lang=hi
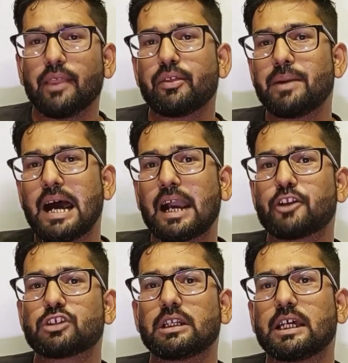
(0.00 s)
इसे मैं
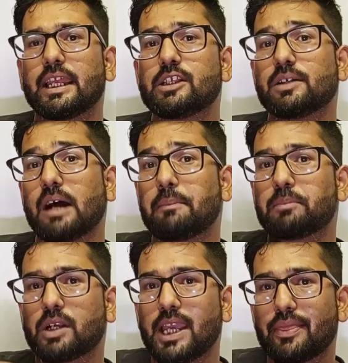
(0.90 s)
आगे चल करके जब
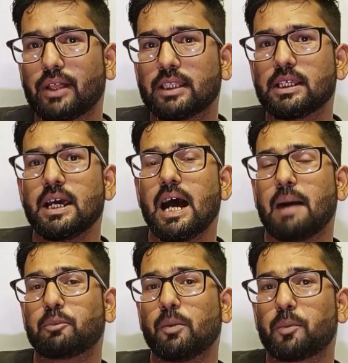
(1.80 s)
आपके साथ
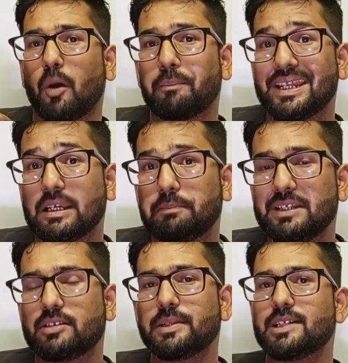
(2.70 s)
आपको प्रॉपर एक
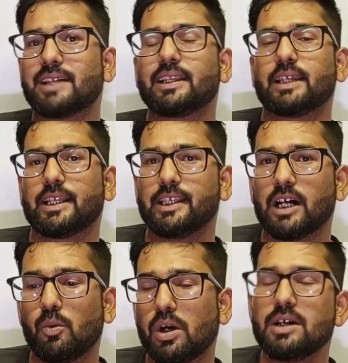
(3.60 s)
पीसी पे डिज़ाइन करके
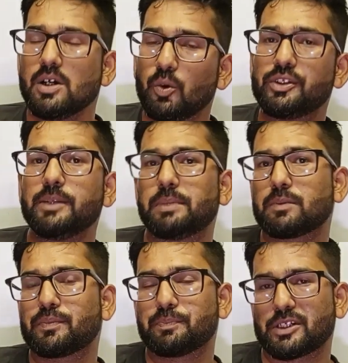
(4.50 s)
दिखाऊंगा उसी पर
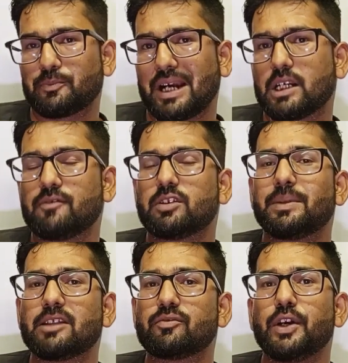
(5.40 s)
परस्पेक्टिव से
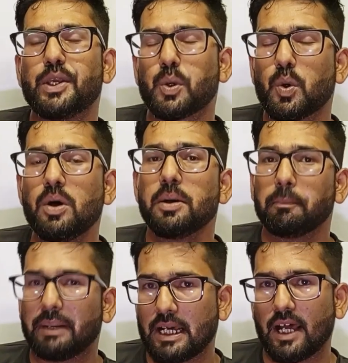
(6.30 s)
मैं इस वीडियो को
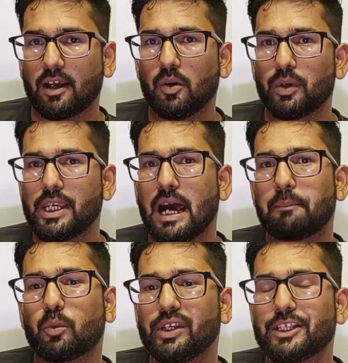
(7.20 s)
बना रहा हूँ कि
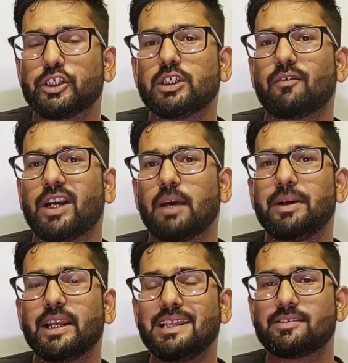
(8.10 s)
आपको ये चीज़ें
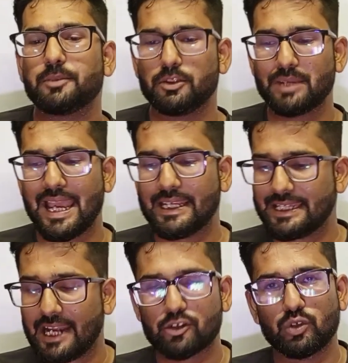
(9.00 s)
फंडामेंटली समझ में आए
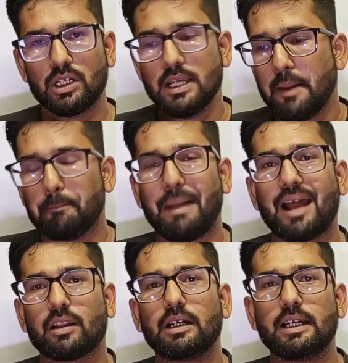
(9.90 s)
कि एक्चुअल
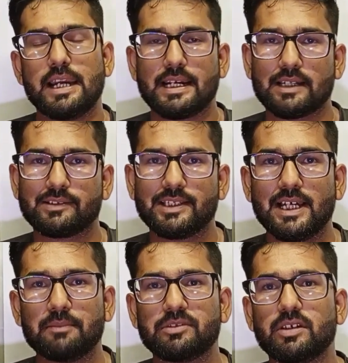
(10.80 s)
पार्लर डेटा से
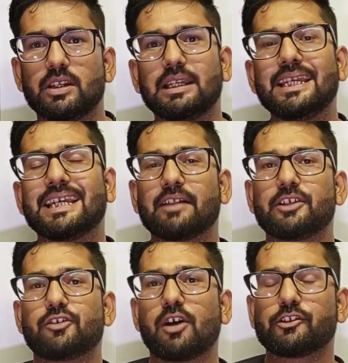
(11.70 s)
हम सीरियली
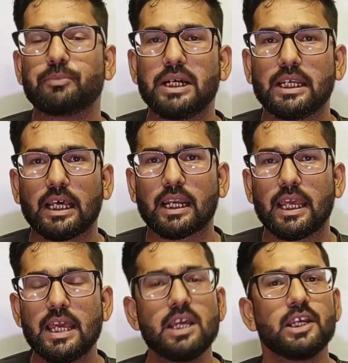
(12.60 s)
कैसे ट्रांसमिट कर
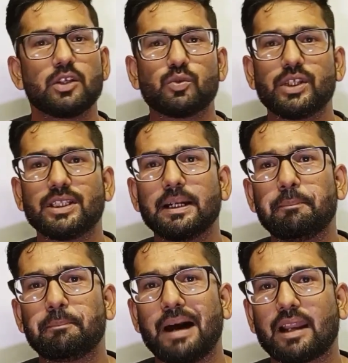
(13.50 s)
रहे हैं यूजिंग द
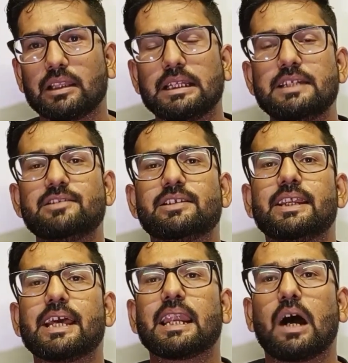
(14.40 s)
पार्लर इन
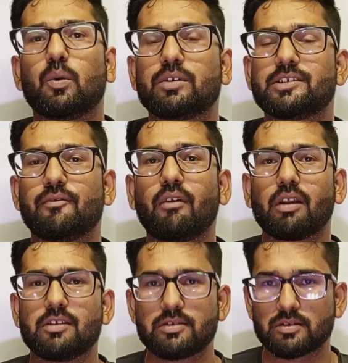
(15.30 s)
सीरियल आउट शिफ्ट
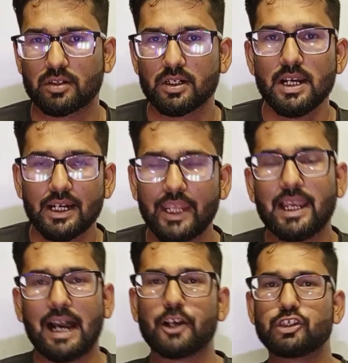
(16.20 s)
रजिस्टर
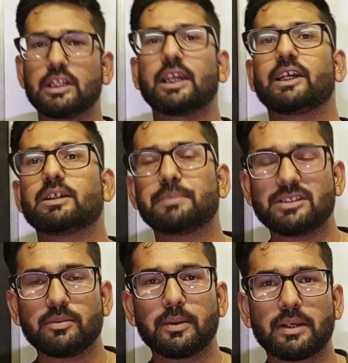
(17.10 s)
ठीक है आगे चल करके जब पी
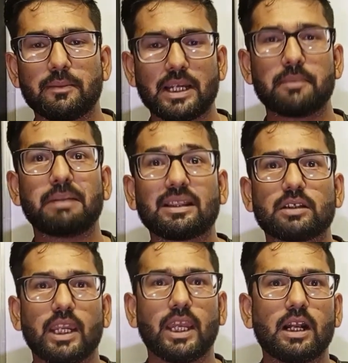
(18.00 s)
के बारे में
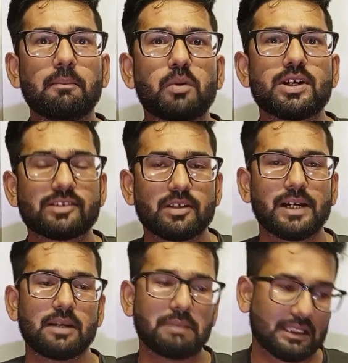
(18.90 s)
बात करेंगे कंपोनेंट्स के
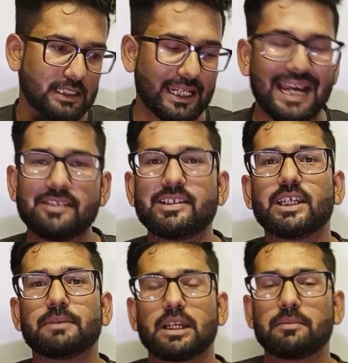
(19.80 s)
बारे में बात करेंगे आईसी
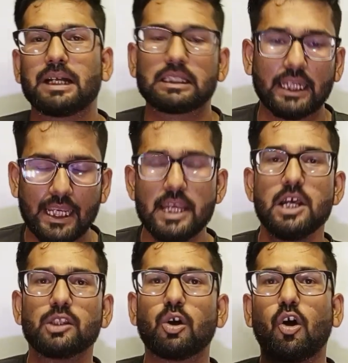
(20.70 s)
के बारे में बात करेंगे
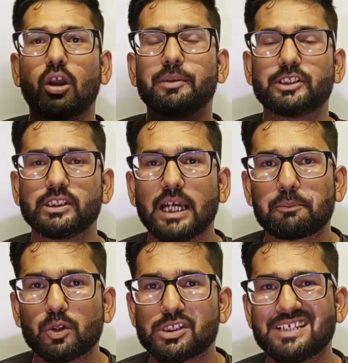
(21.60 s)
तो और भी चीज़ें
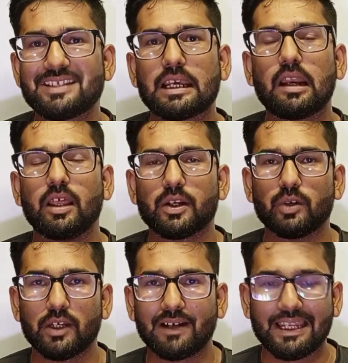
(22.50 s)
आपको अच्छे से क्लियर
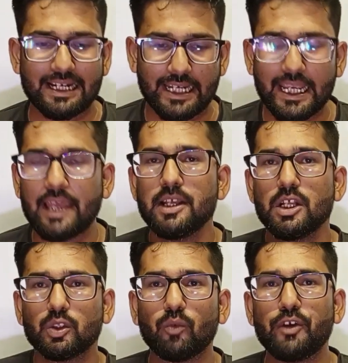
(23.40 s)
होने वाली है ठीक है
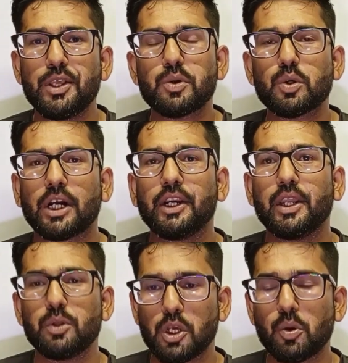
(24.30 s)
तो वीडियो को
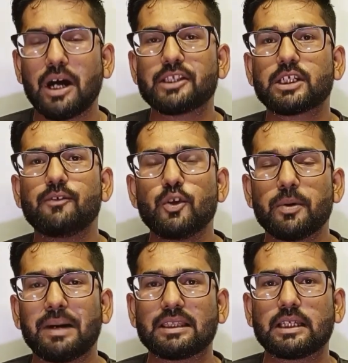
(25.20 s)
कंटिन्यू देखो आज की वीडियो
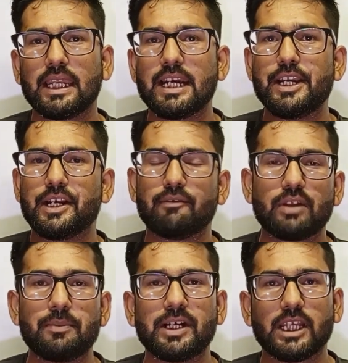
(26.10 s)
में बात करेंगे डेटा
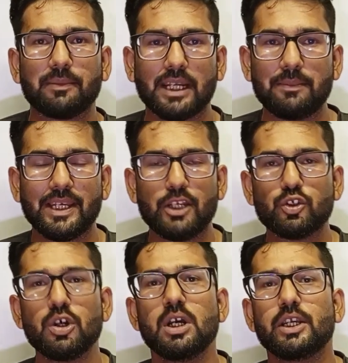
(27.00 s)
फ्रेम रेट के बारे में कि
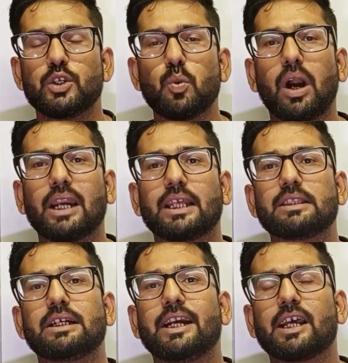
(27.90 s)
जो यू के
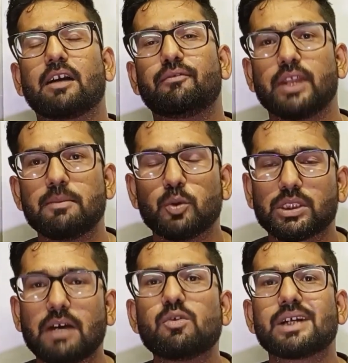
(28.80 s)
अंदर डेटा का फ्रेम
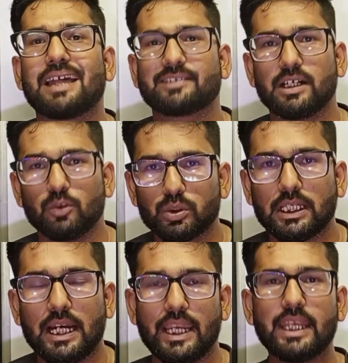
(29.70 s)
होता है वो कैसा
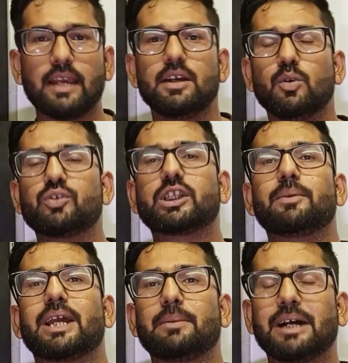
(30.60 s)
होता है ठीक है
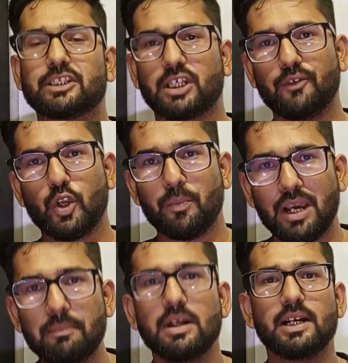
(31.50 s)
उसके बारे में आज की वीडियो में हम